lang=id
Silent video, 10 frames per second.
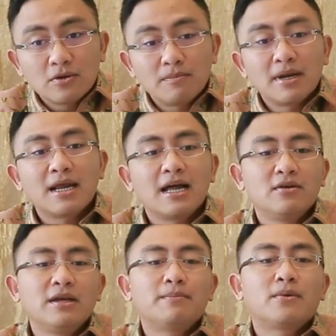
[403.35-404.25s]

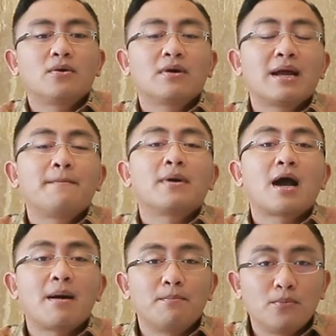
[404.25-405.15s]
melalui program
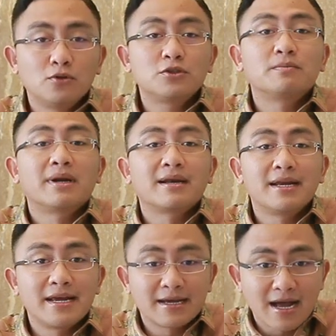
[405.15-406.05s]
Kampus
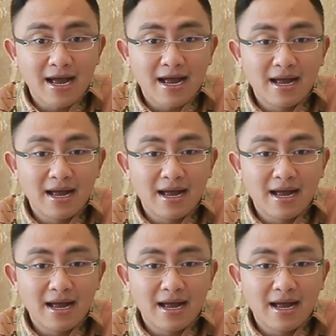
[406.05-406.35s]
Merdeka.